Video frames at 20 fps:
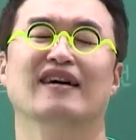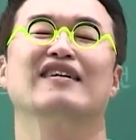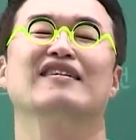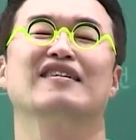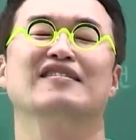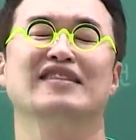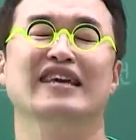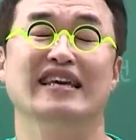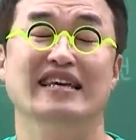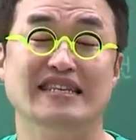
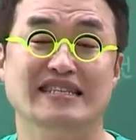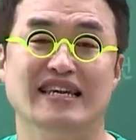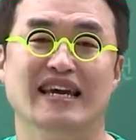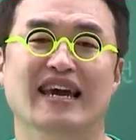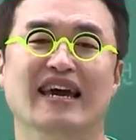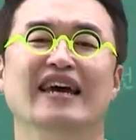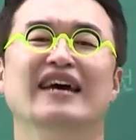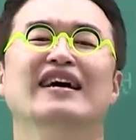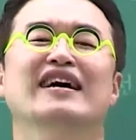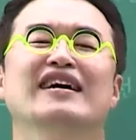그런데
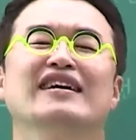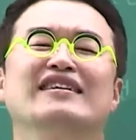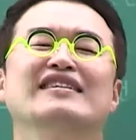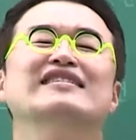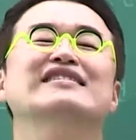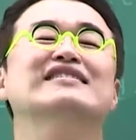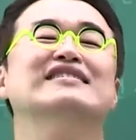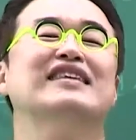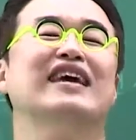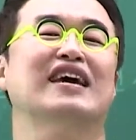이제
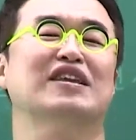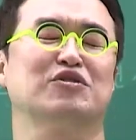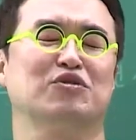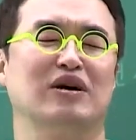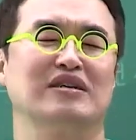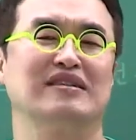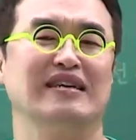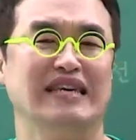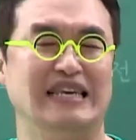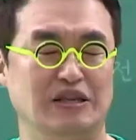근대에
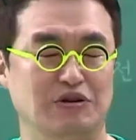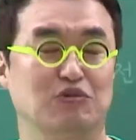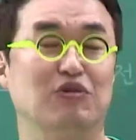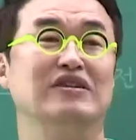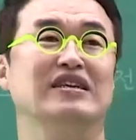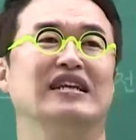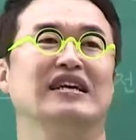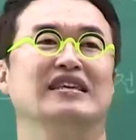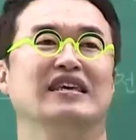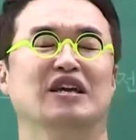들어와서
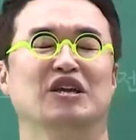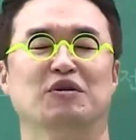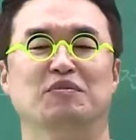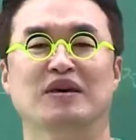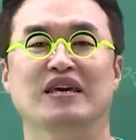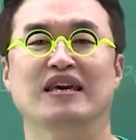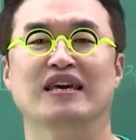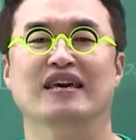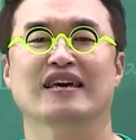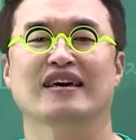인권이라는
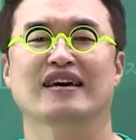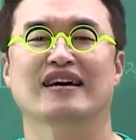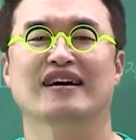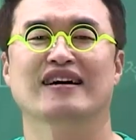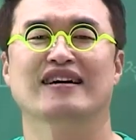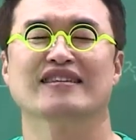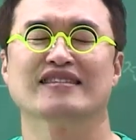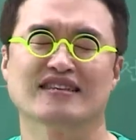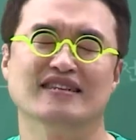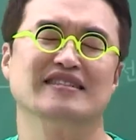개념이
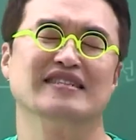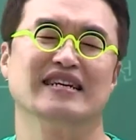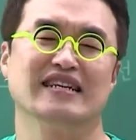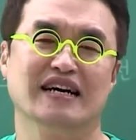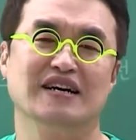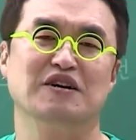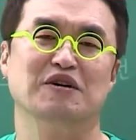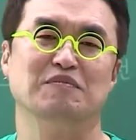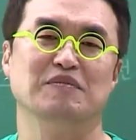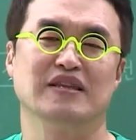
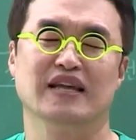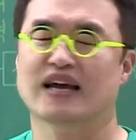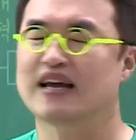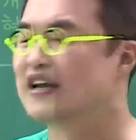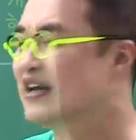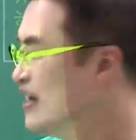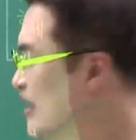등장한 겁니다.